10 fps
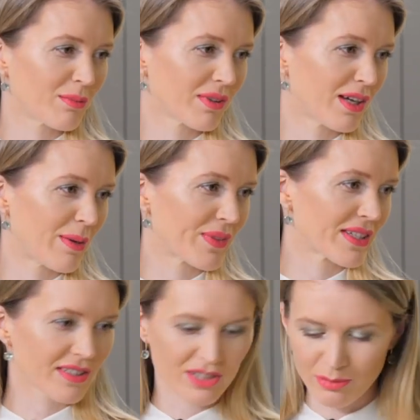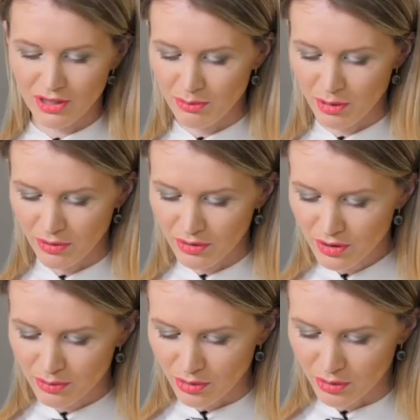я была, скажем, таким
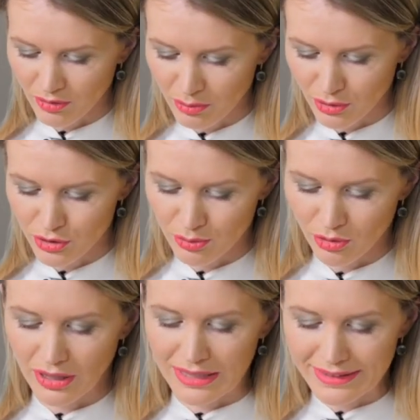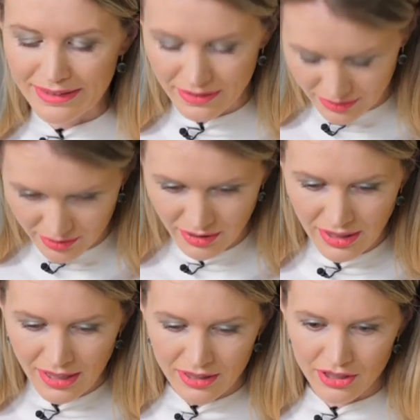ребенком, у которого было очень много аллергий.
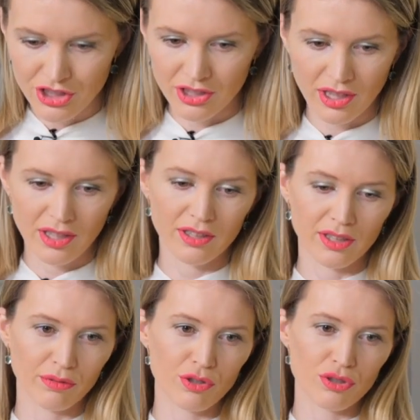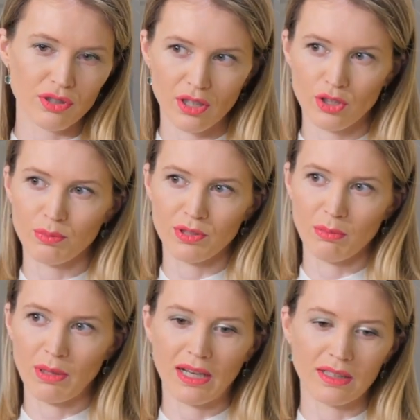Угу. Начиная от того, что я не
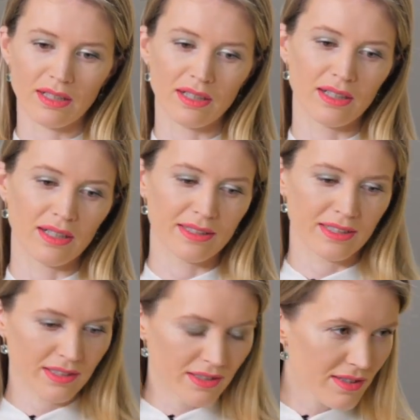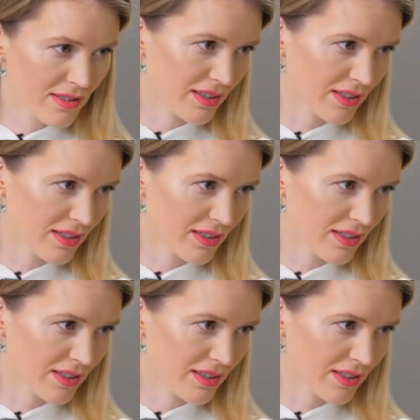потребляла а, яиц